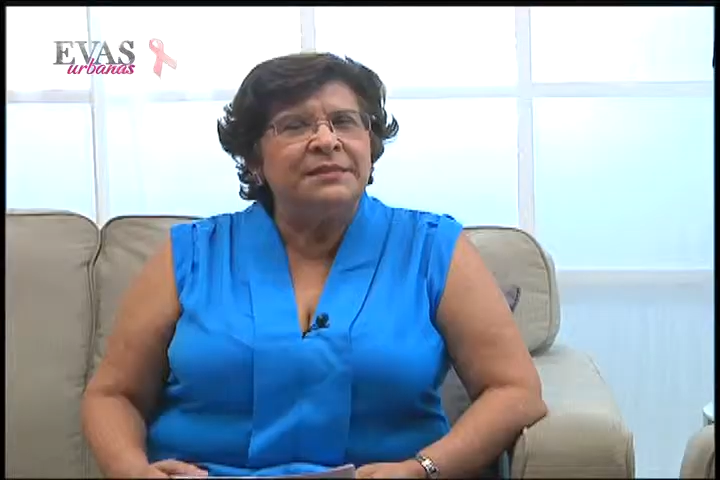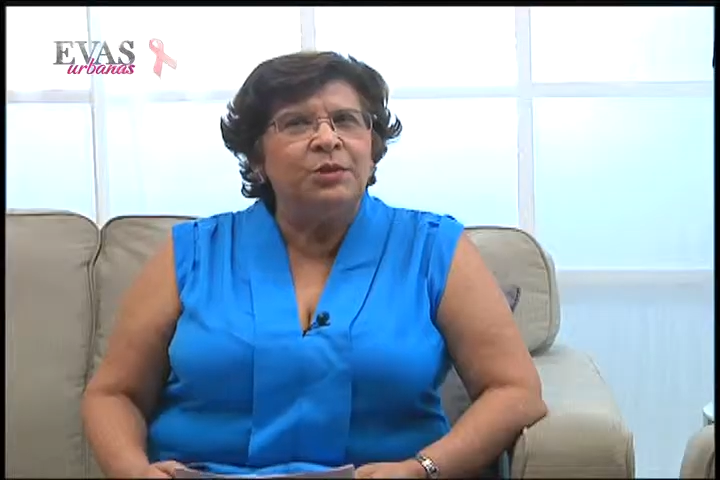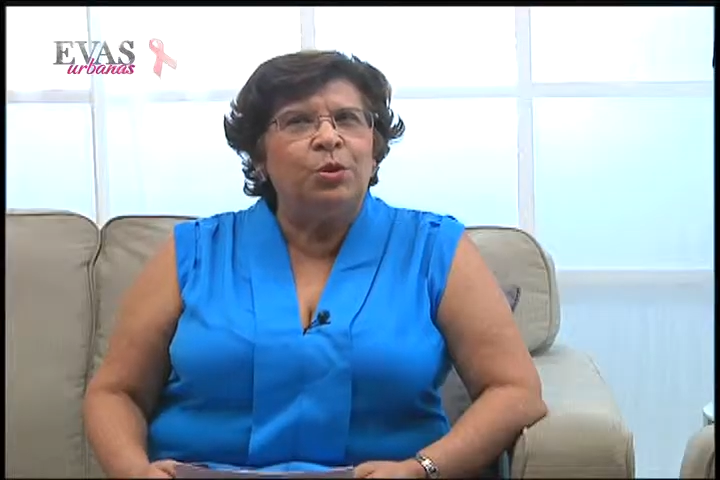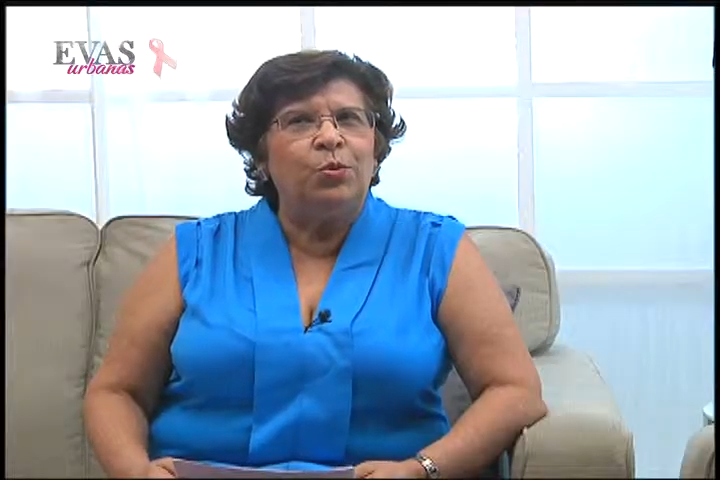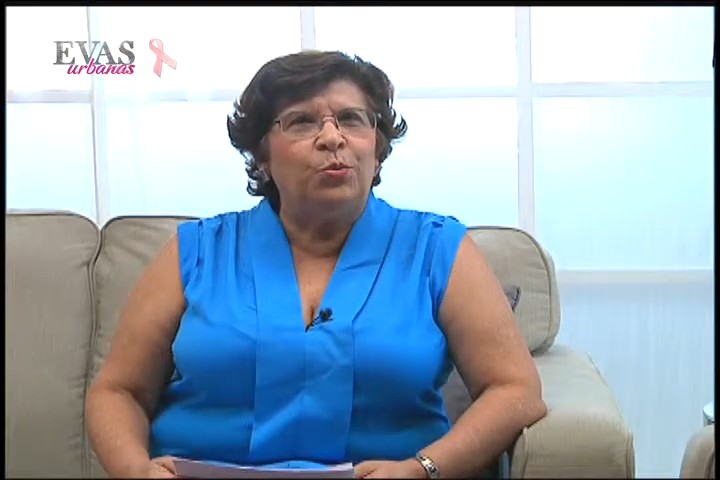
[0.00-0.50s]

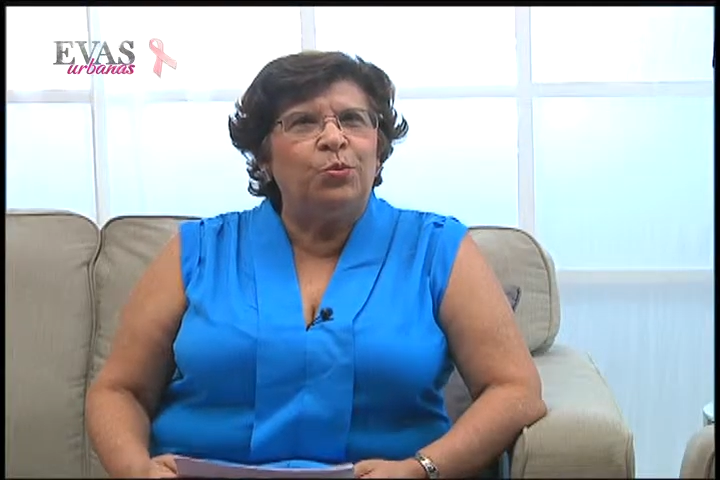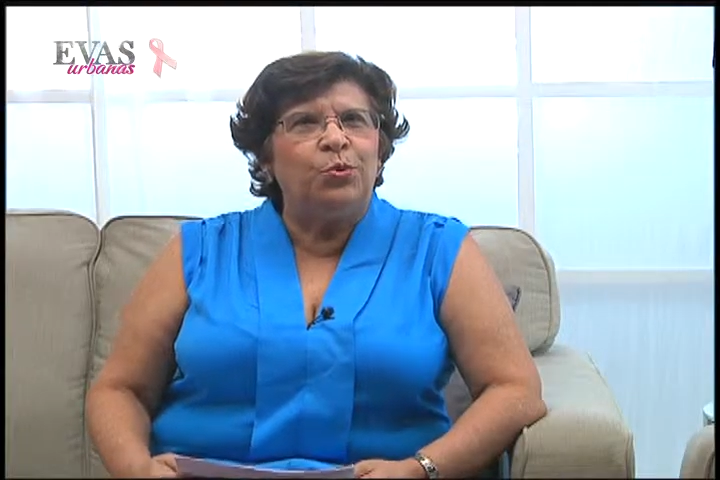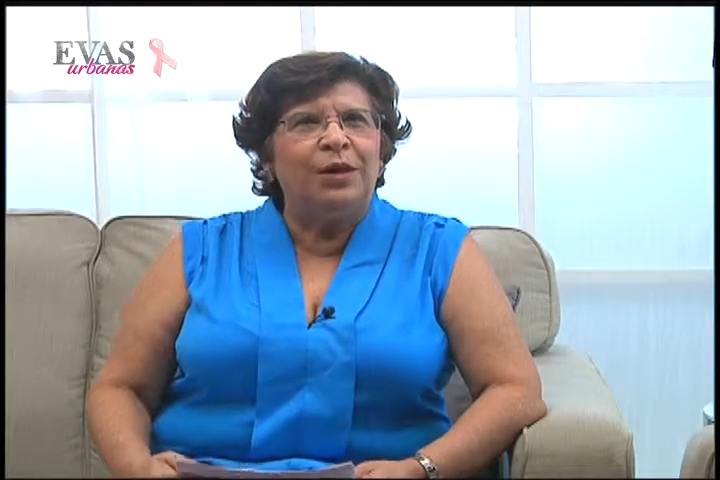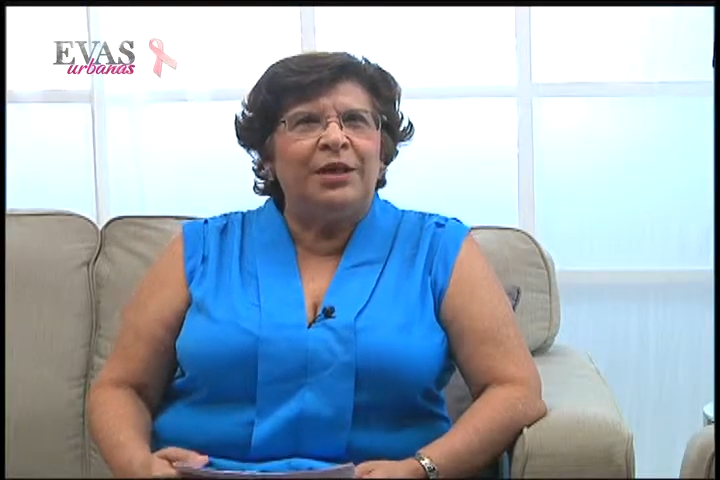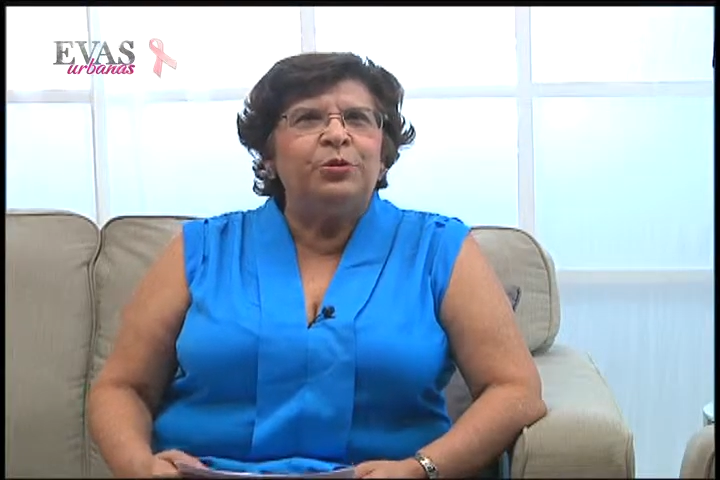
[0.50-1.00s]
sido un
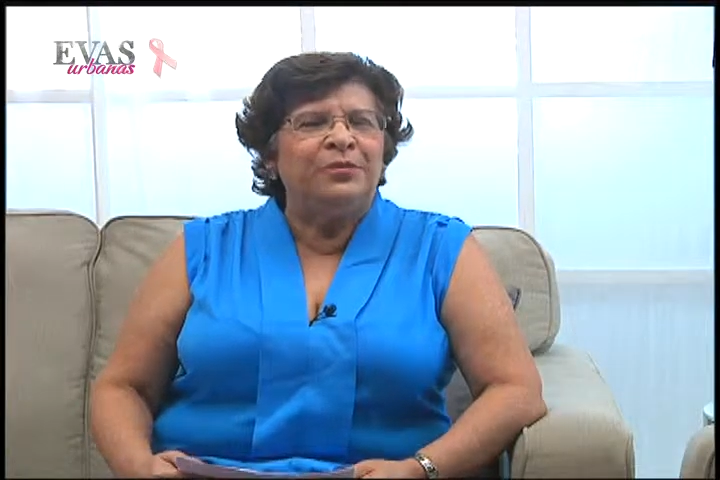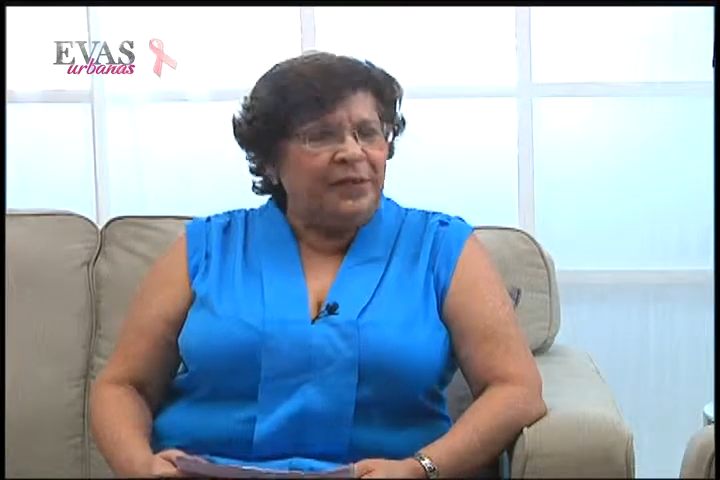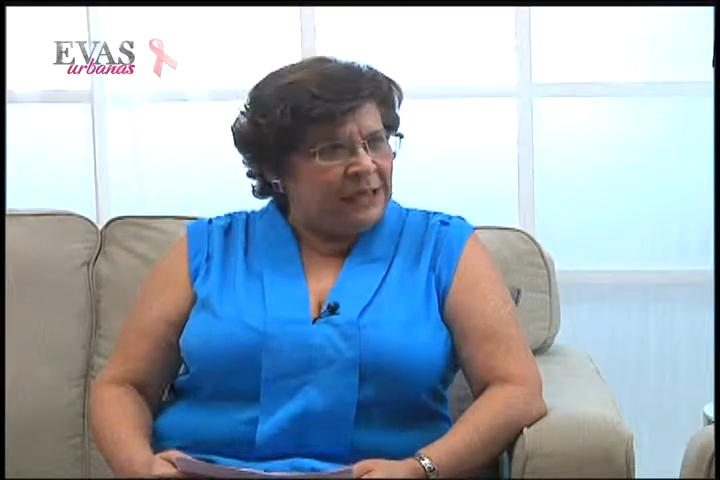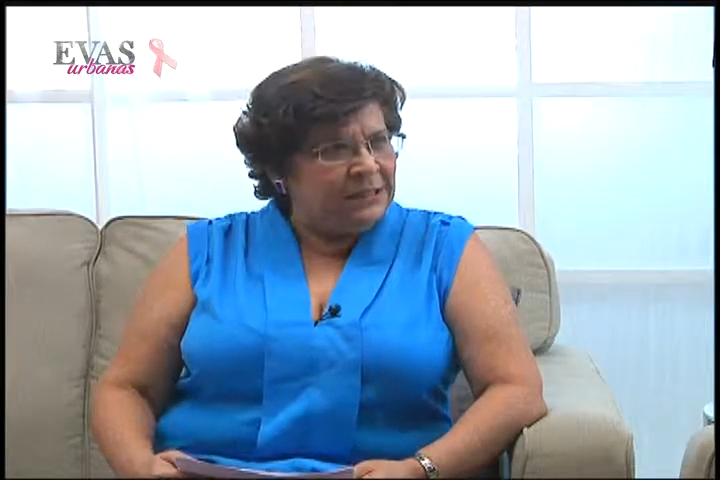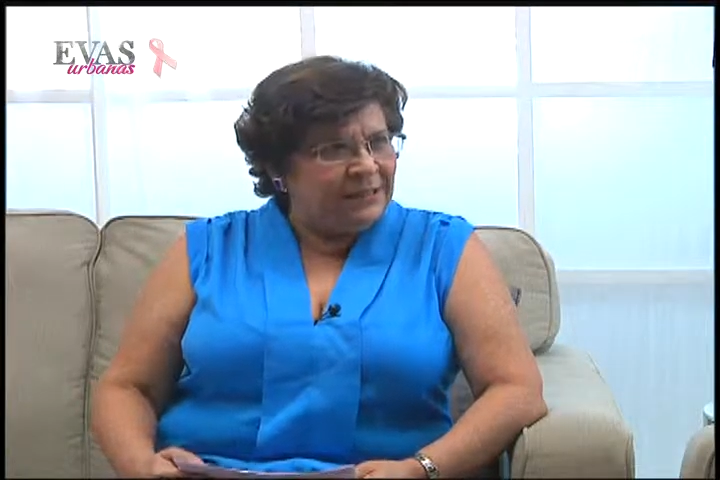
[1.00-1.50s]
colegio
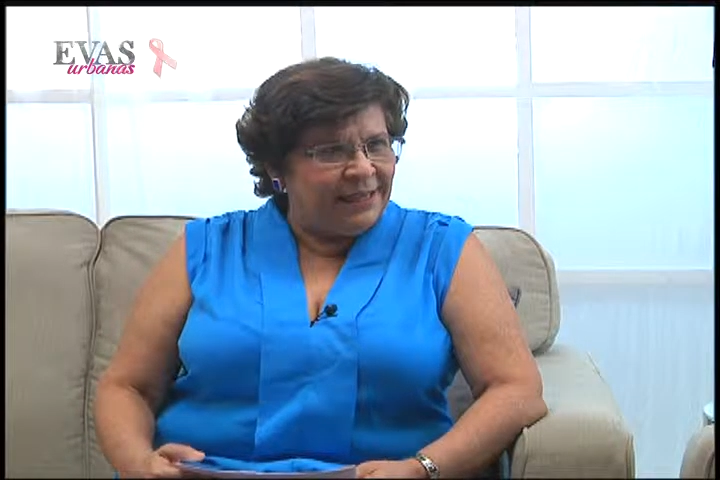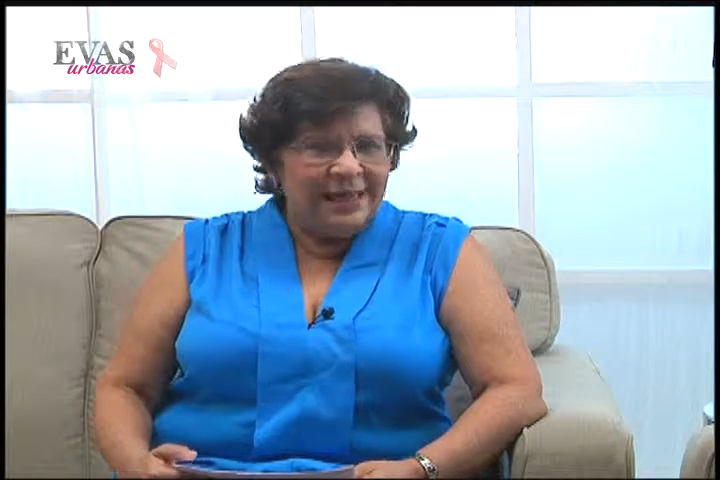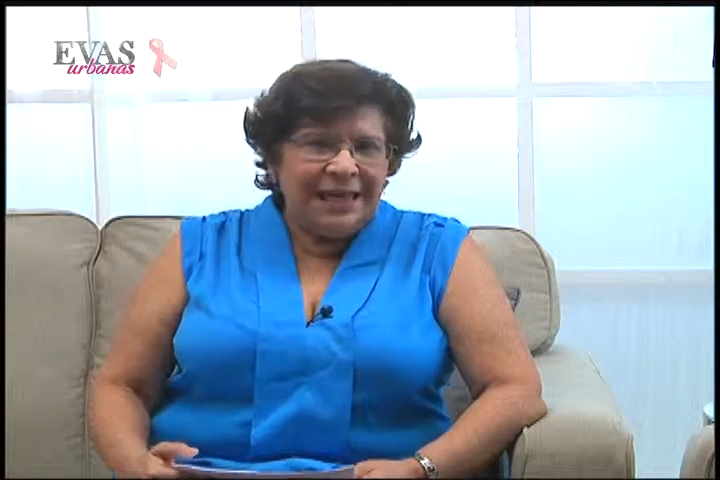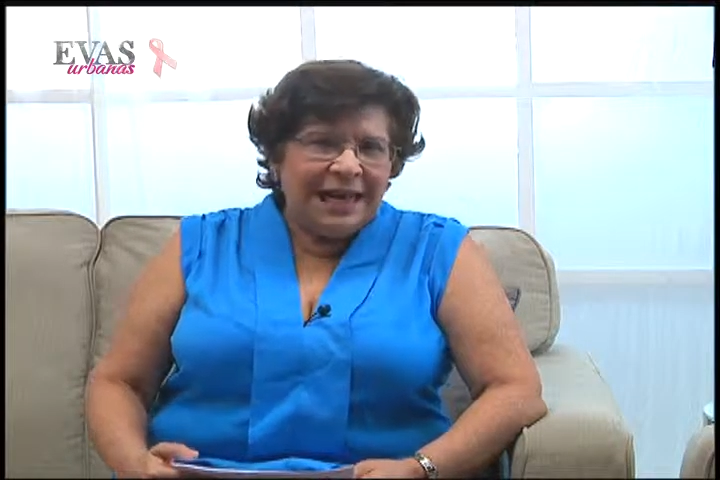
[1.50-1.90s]
diferente.